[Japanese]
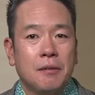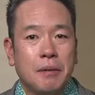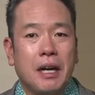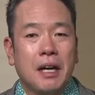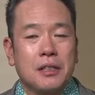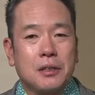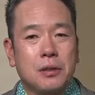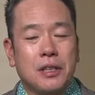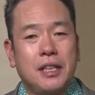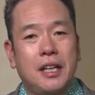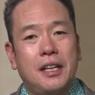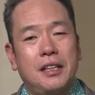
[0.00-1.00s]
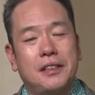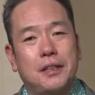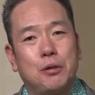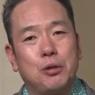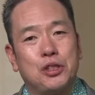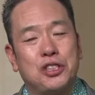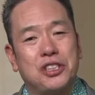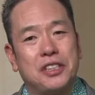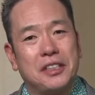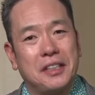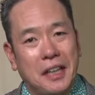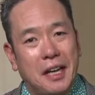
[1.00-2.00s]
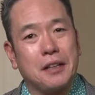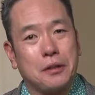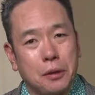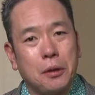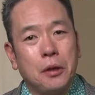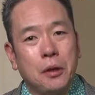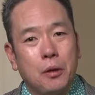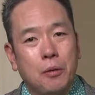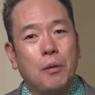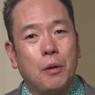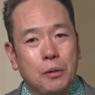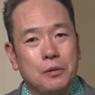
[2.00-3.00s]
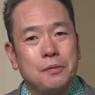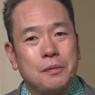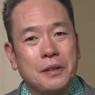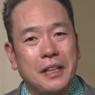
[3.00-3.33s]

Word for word: まあそれでいてほしいなと思う、